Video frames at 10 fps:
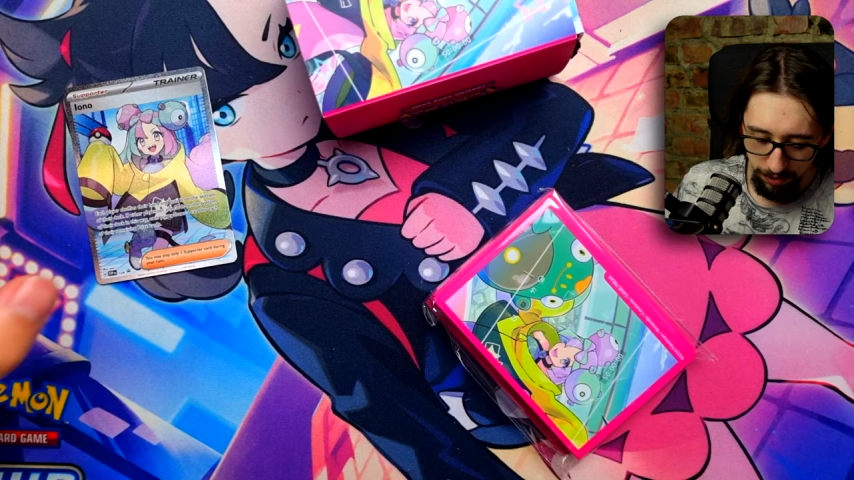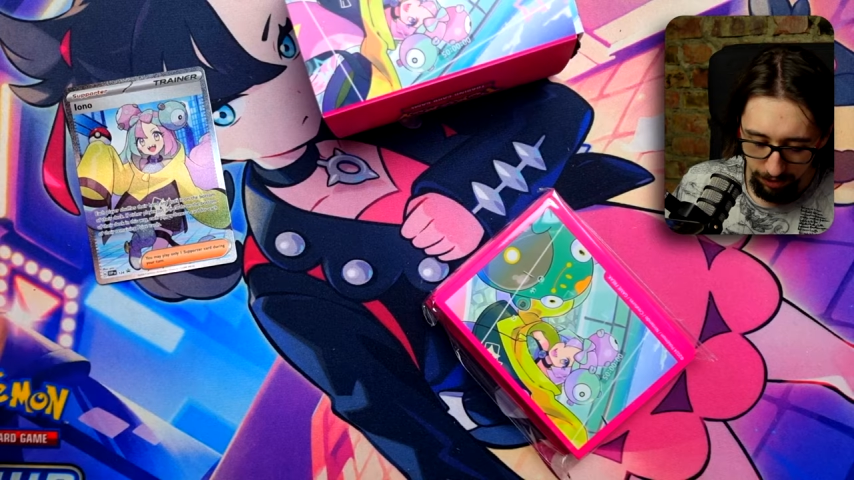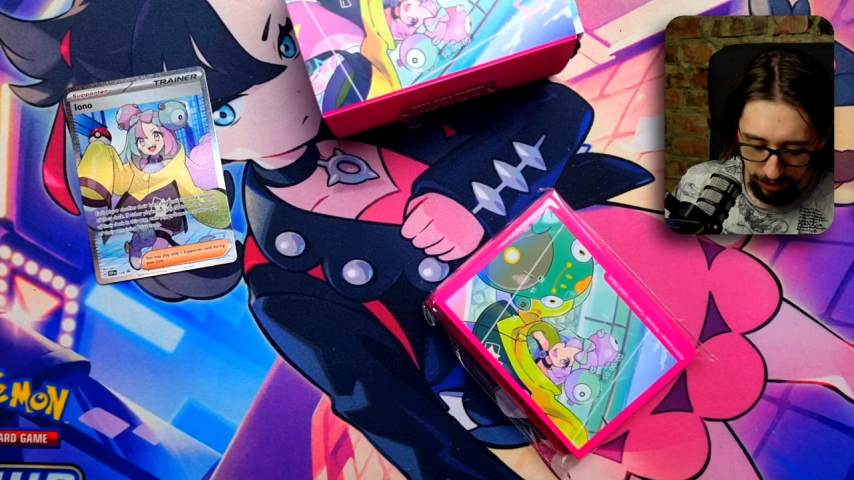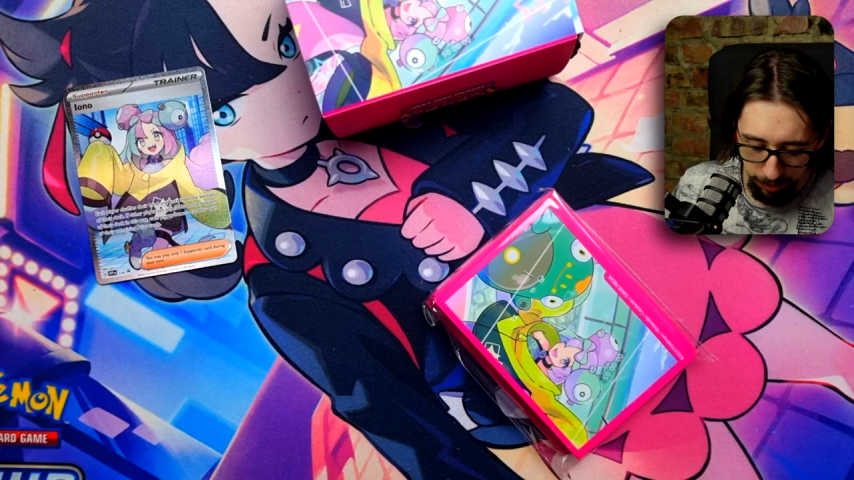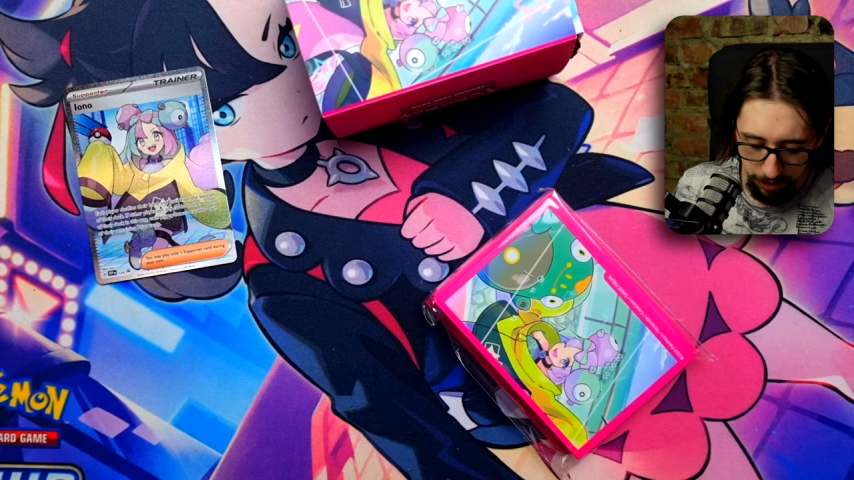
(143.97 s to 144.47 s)
w
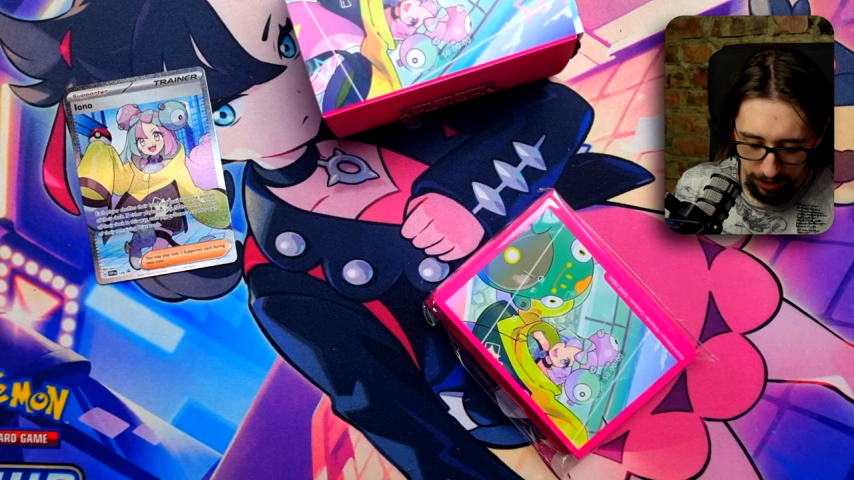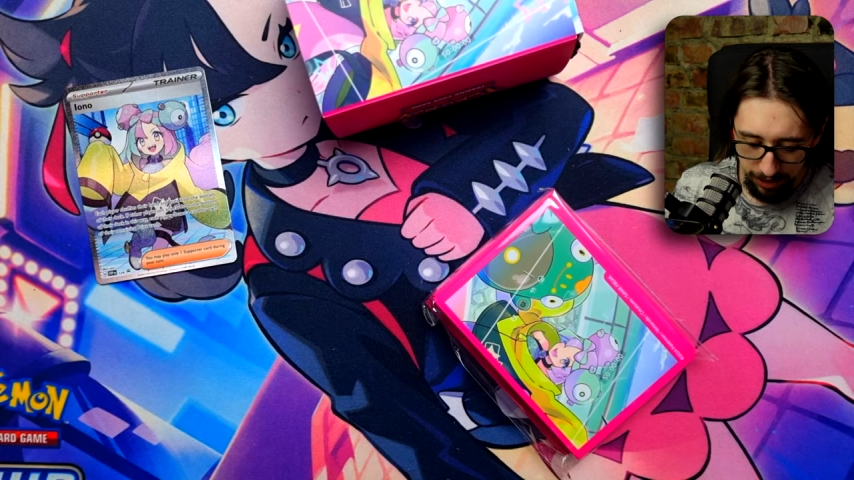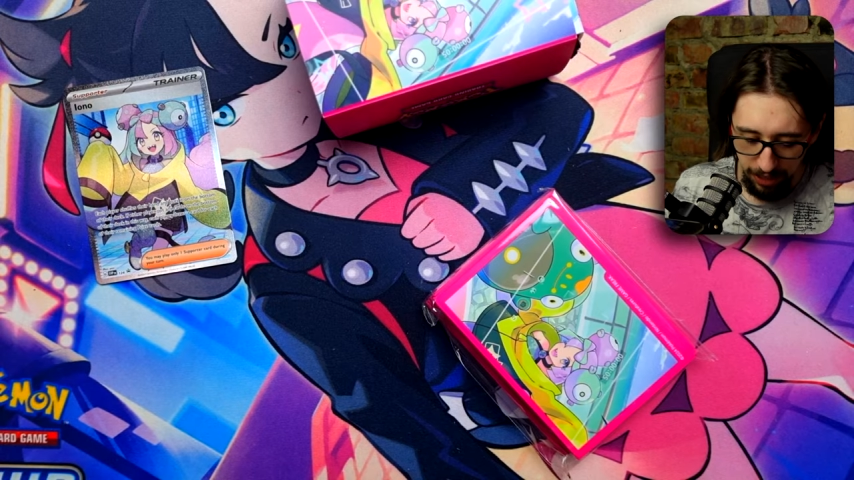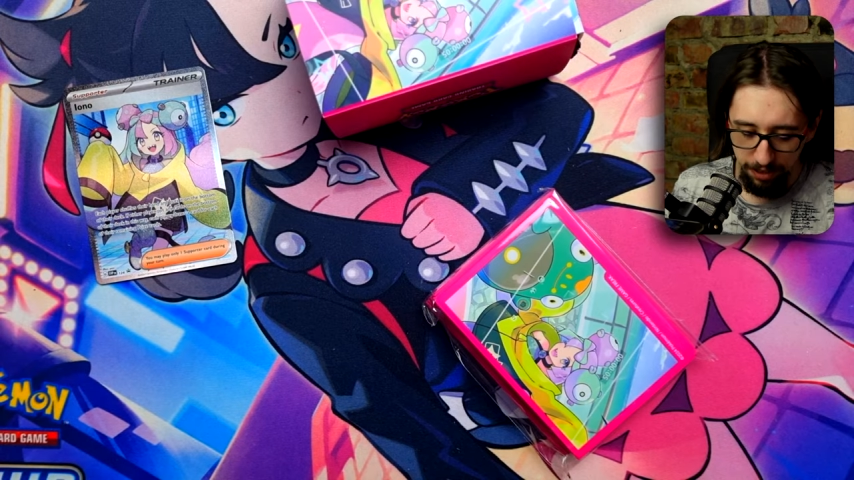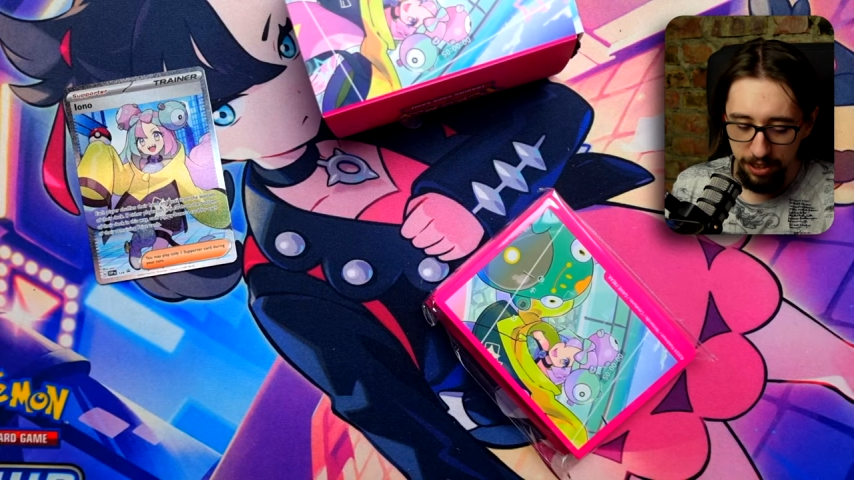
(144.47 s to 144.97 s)
tym
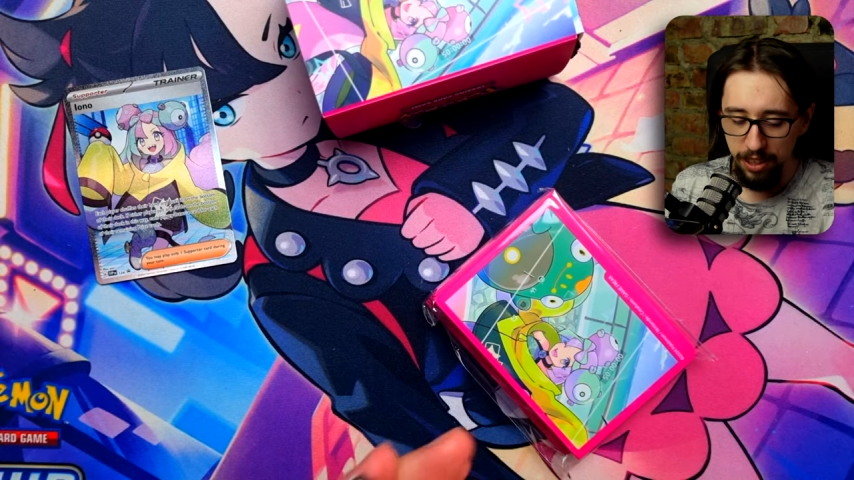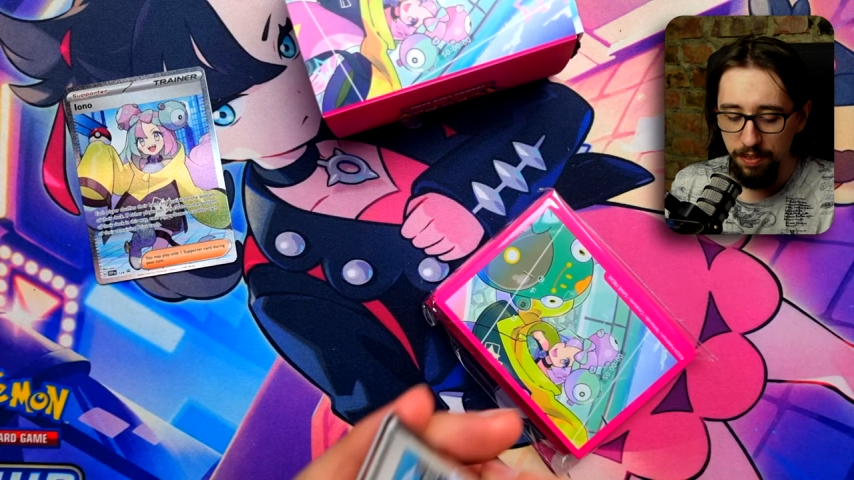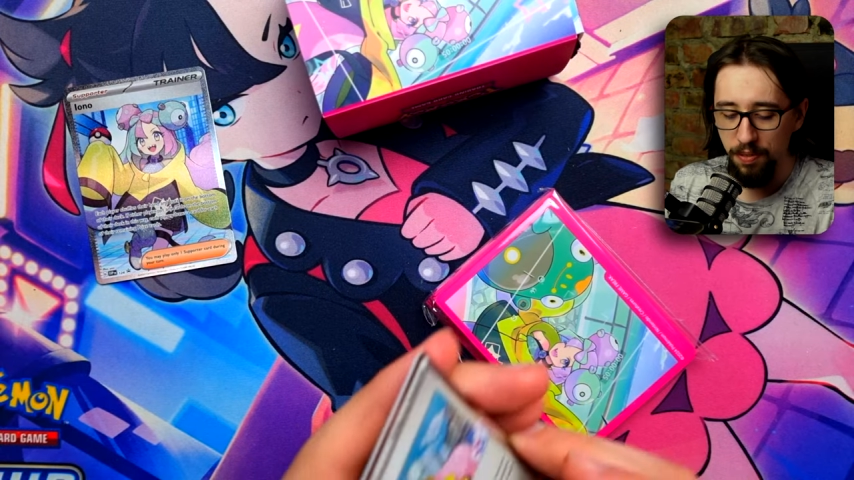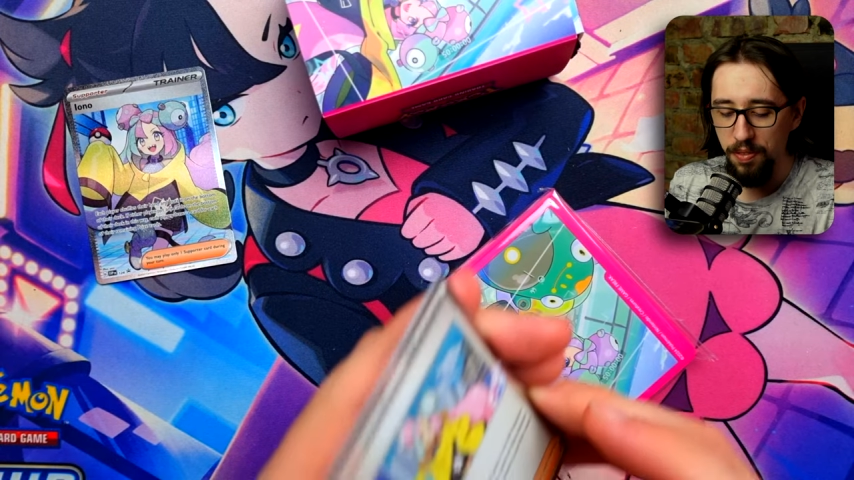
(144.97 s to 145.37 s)
zestawie